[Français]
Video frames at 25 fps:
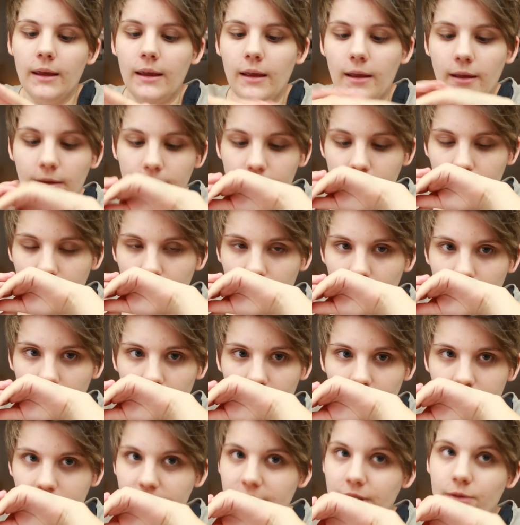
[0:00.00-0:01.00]
Et
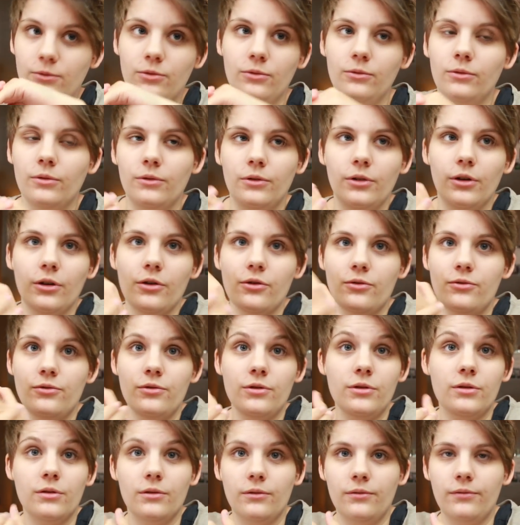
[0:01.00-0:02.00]
c'est une odeur
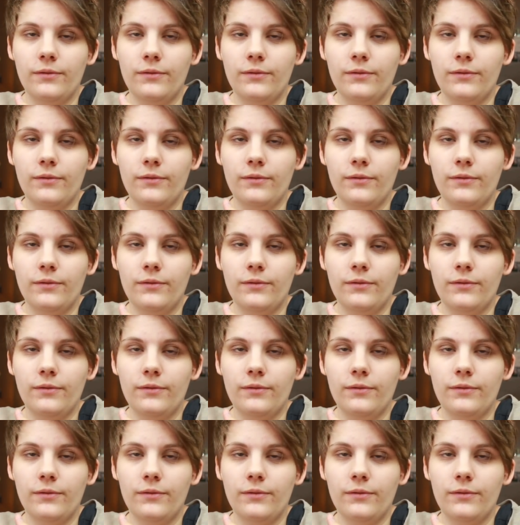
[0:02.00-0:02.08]
juste